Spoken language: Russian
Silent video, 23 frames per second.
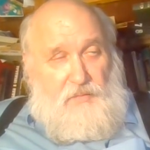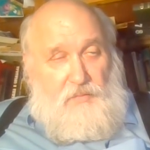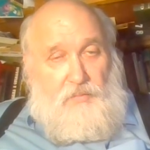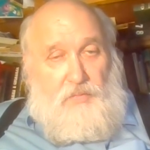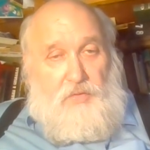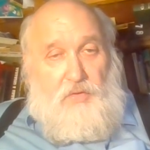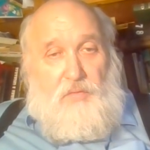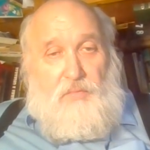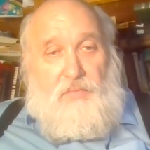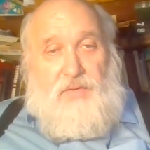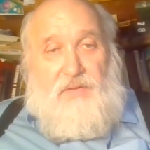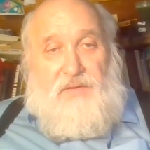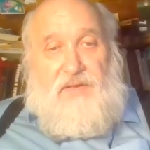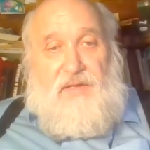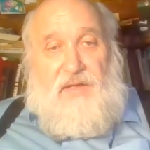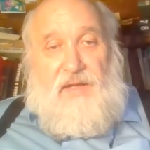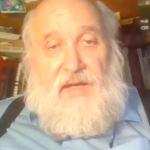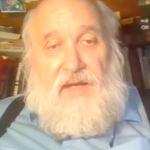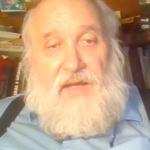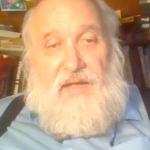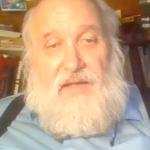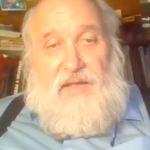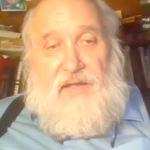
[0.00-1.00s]
бомбу
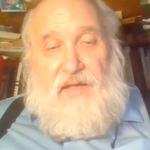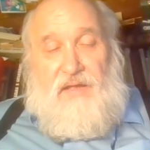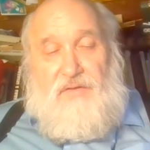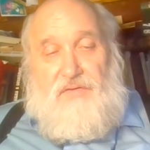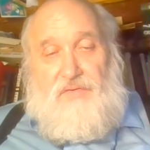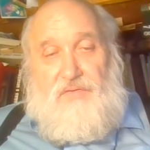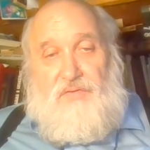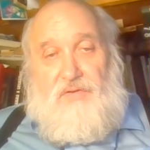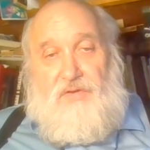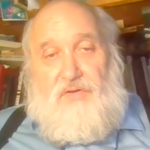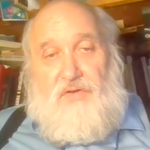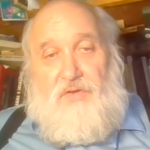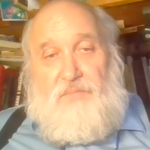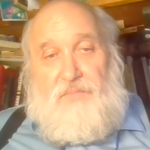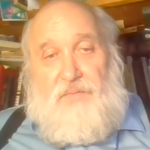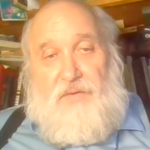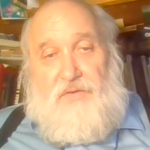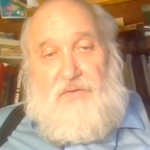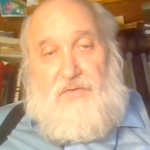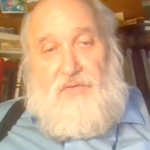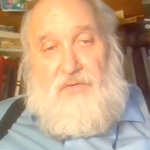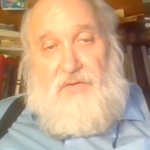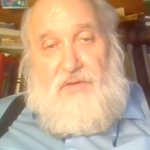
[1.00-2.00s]
деления, тут идет
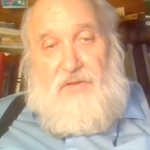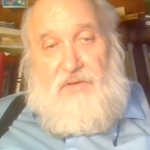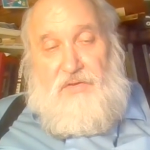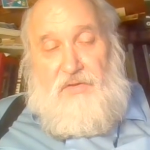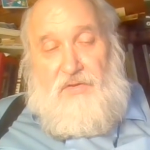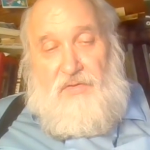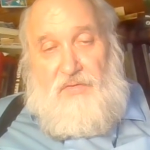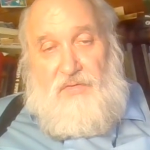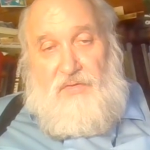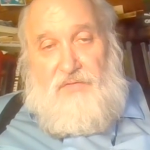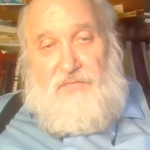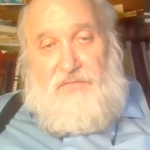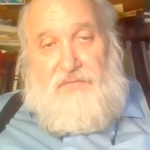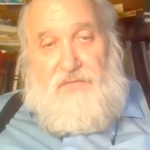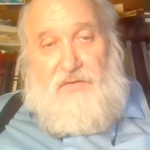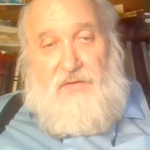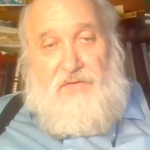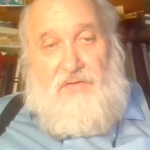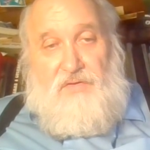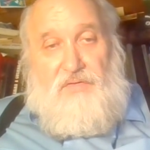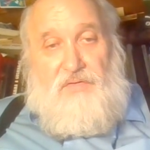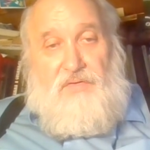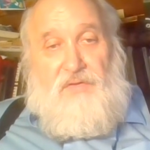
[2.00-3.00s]
поток нейтронов,
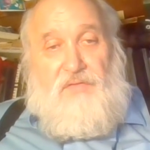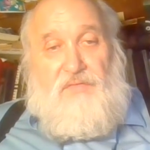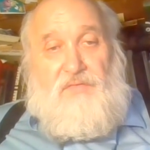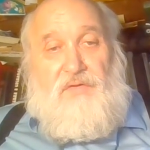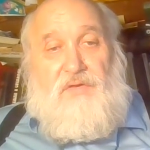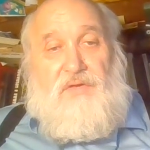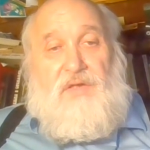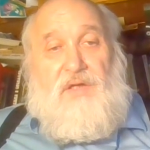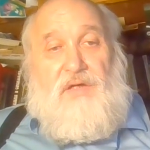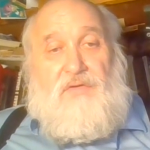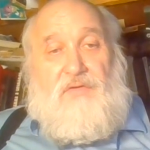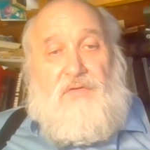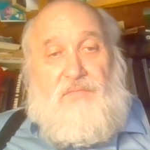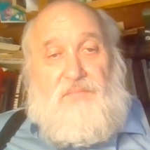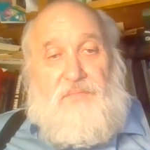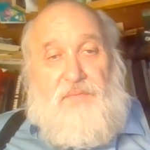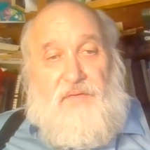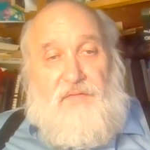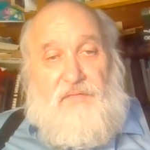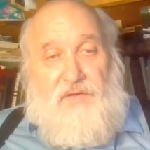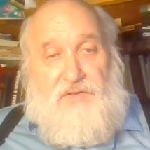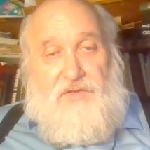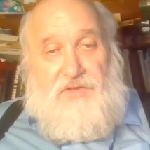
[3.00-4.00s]
нейтроны вот так вот
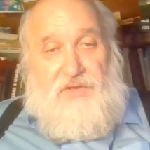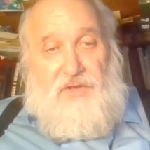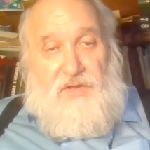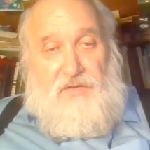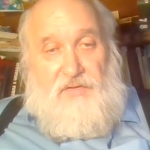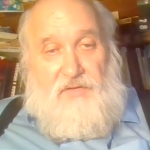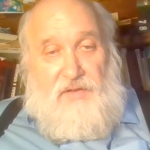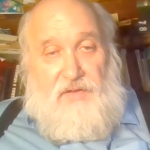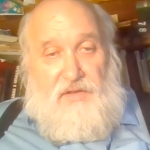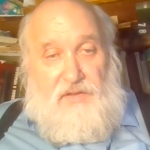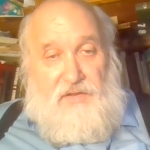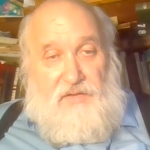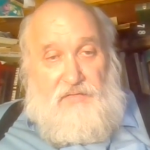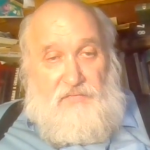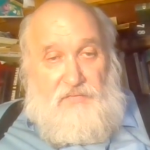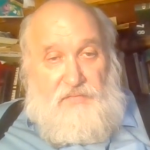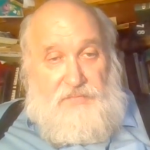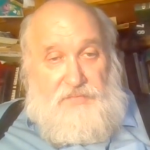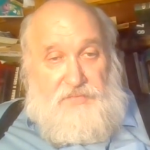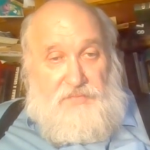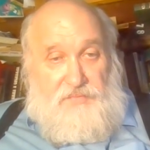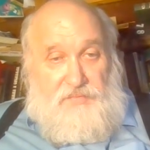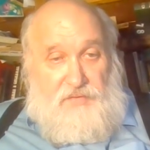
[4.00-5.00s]
превращают литий, в
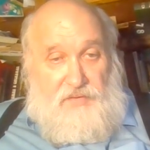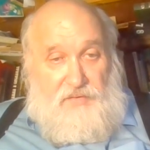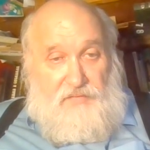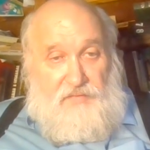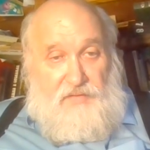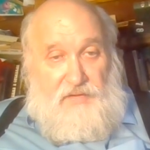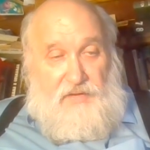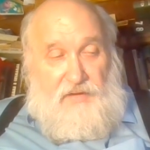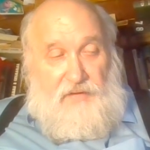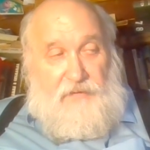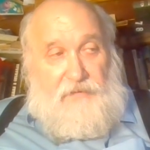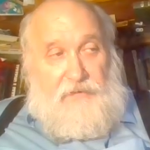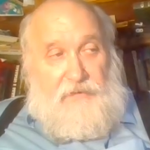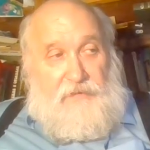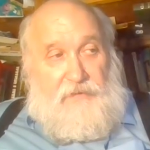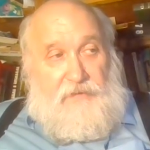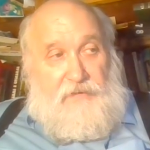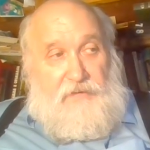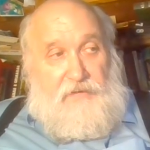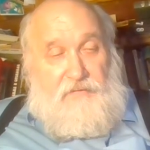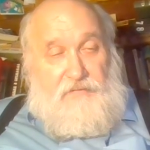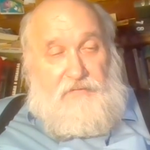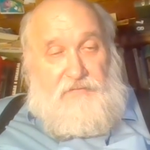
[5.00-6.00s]
общем-то говоря,
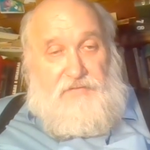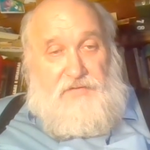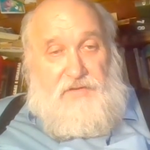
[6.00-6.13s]
в